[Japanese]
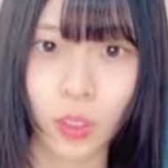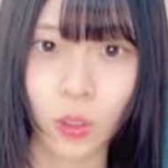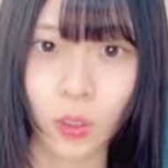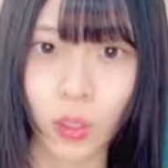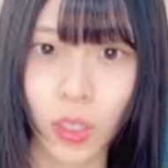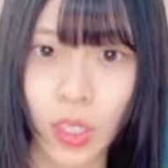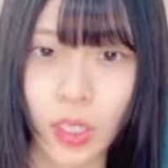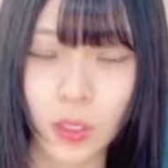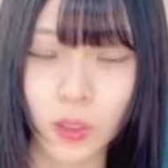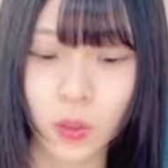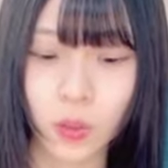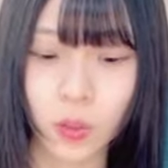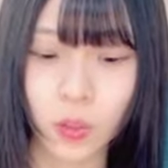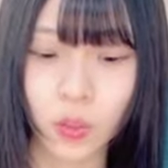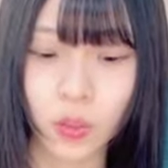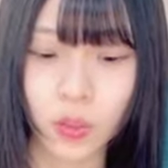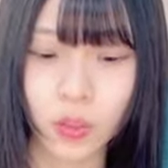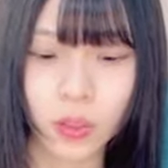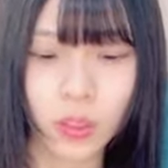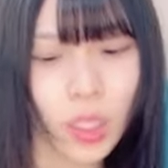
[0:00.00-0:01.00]
夜配信
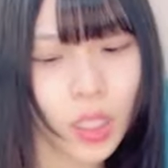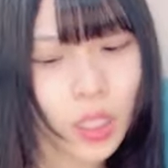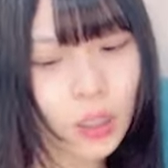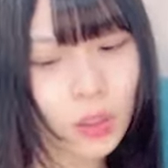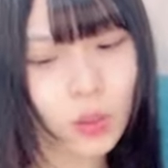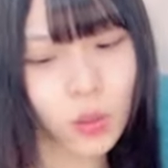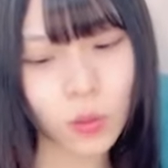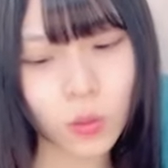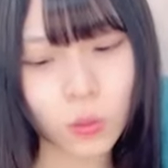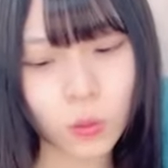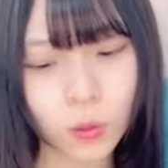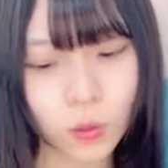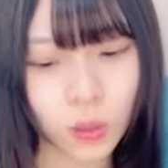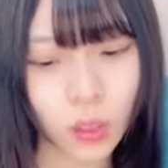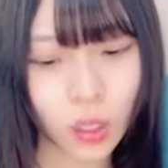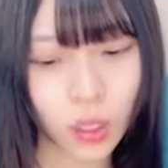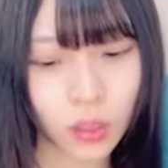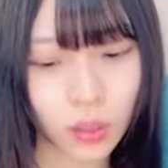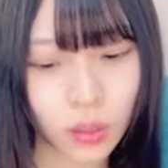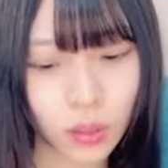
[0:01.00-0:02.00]
遅くないと思う
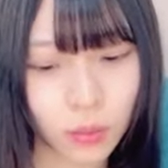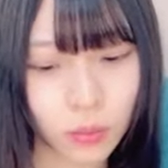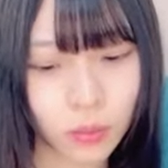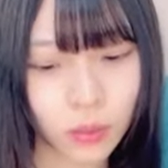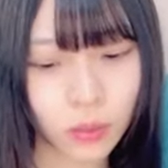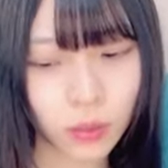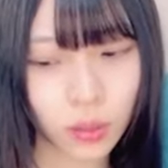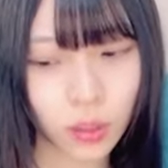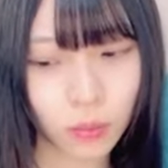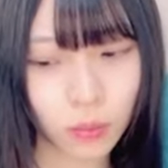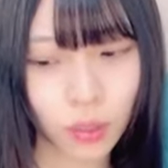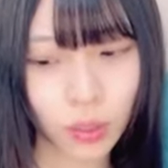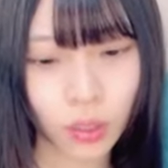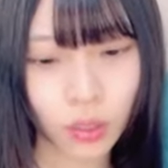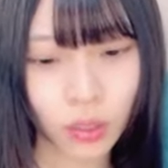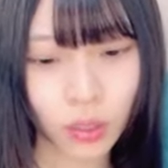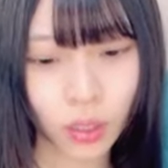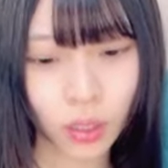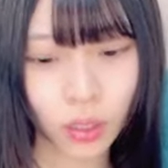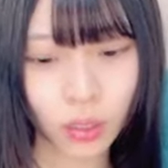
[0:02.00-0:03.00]
な多分暇だ
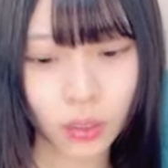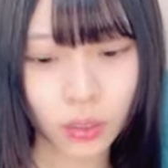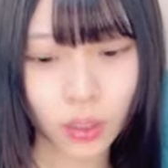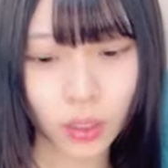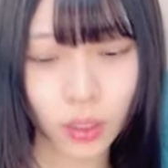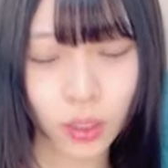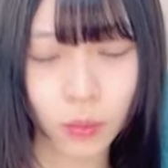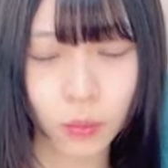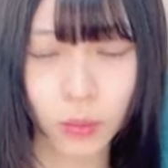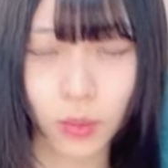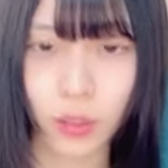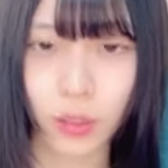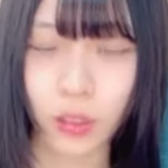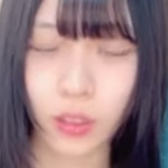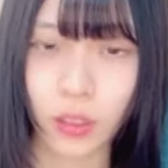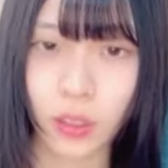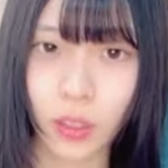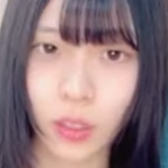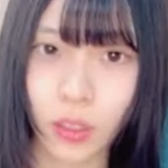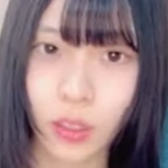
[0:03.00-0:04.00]
から早めに
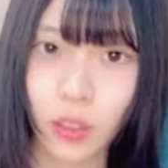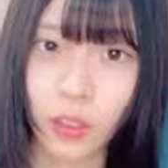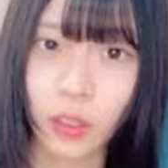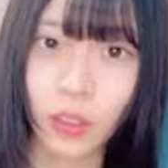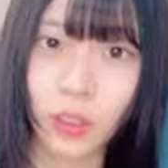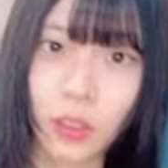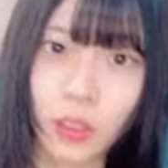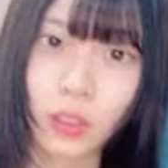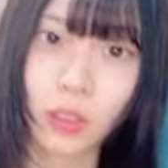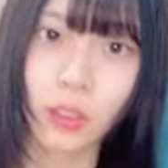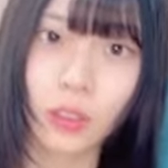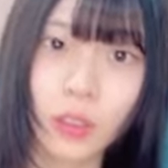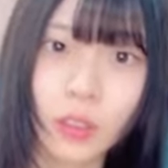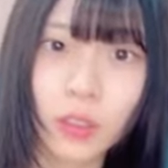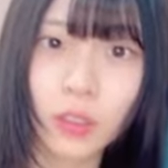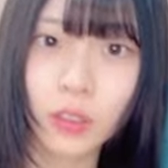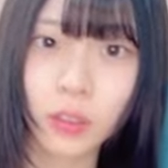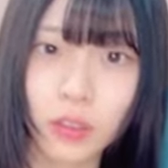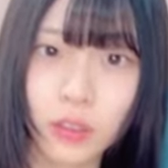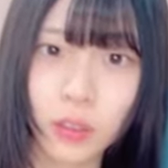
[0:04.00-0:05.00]
してっ
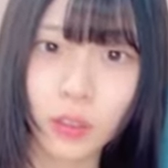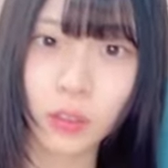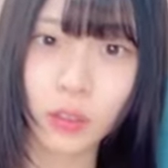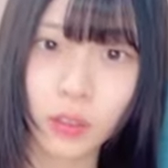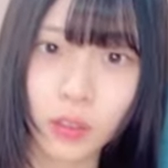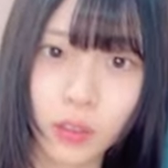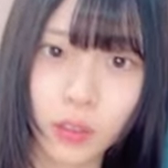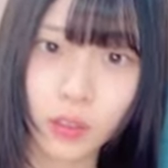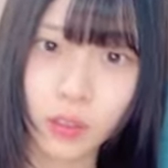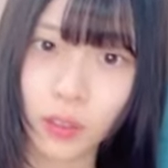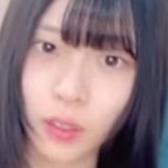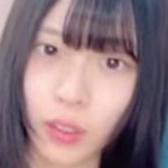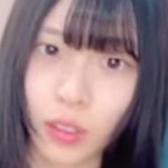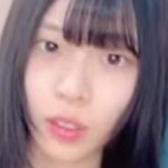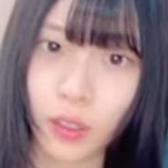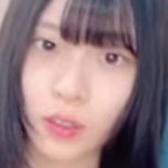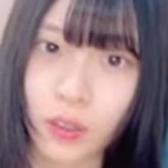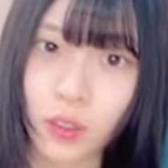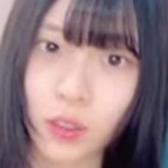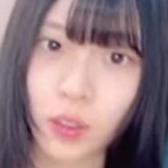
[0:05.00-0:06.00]
て
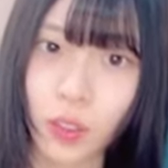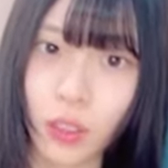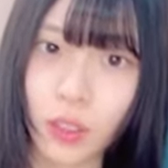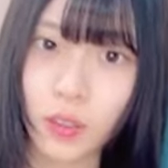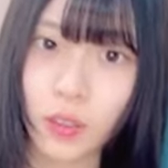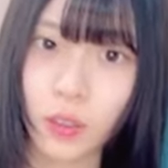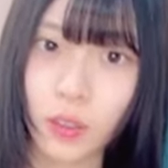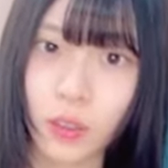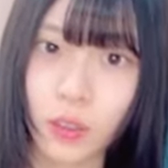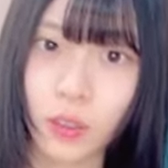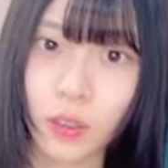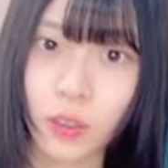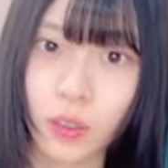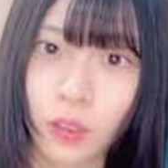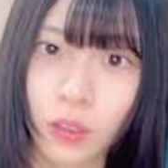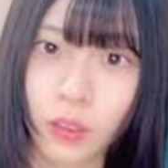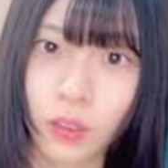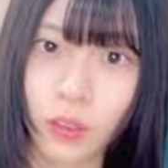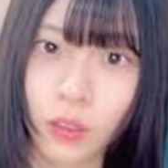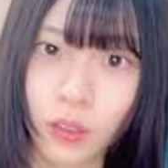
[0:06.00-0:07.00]
感じです
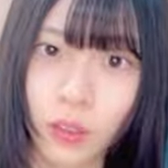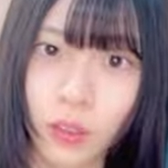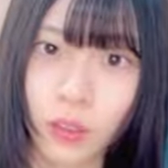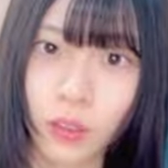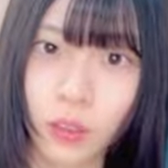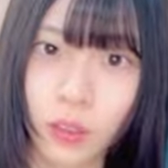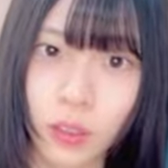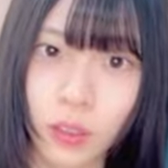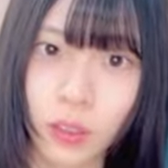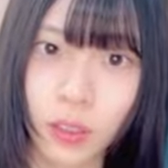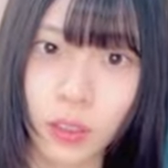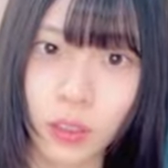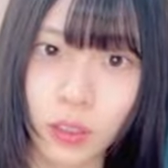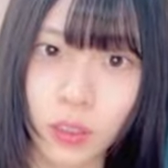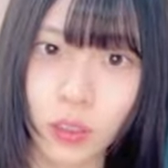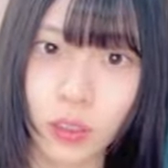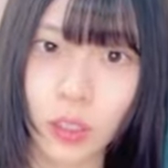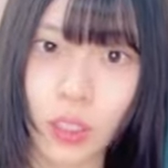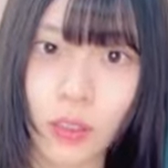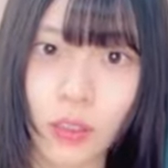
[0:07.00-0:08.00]

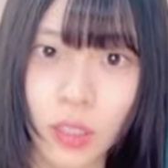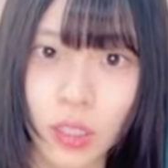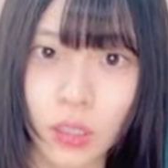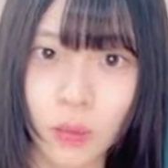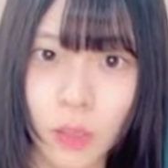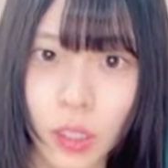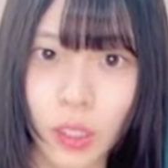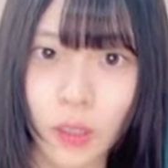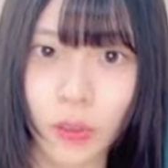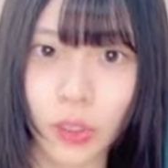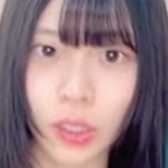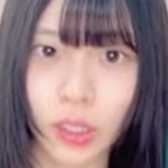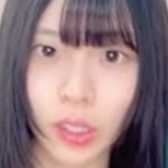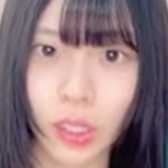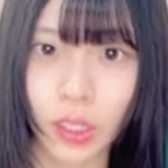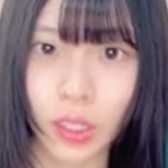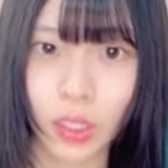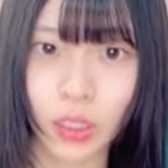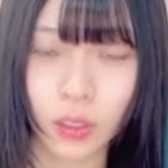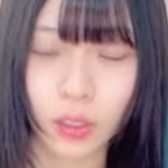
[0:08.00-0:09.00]
宿題は休みが終わって
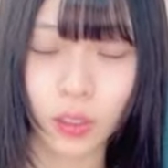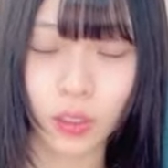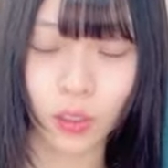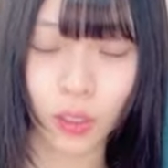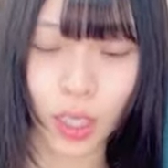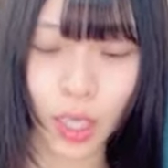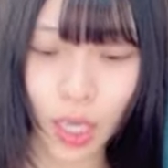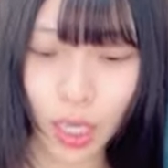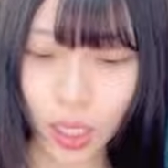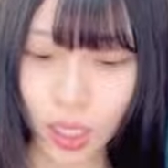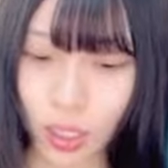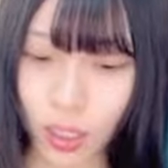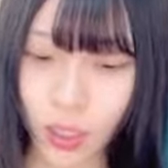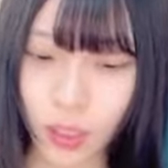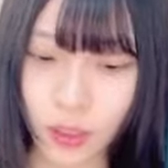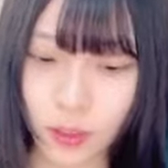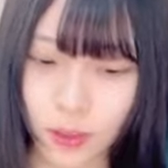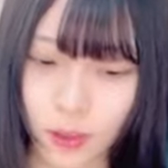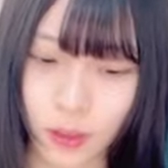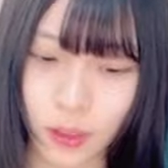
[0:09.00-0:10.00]
からやる人あ
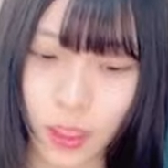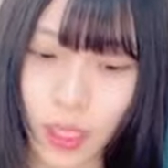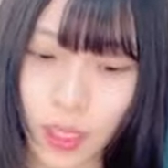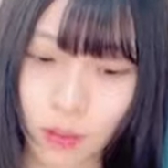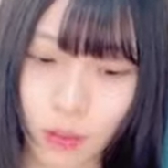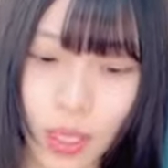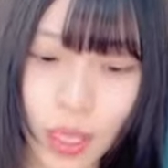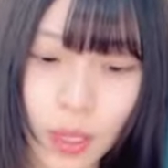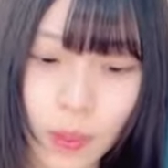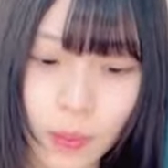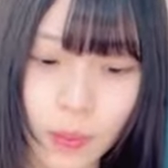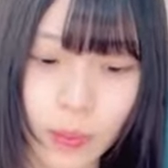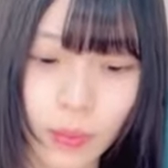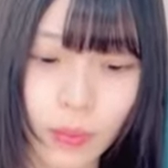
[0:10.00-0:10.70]
宿題は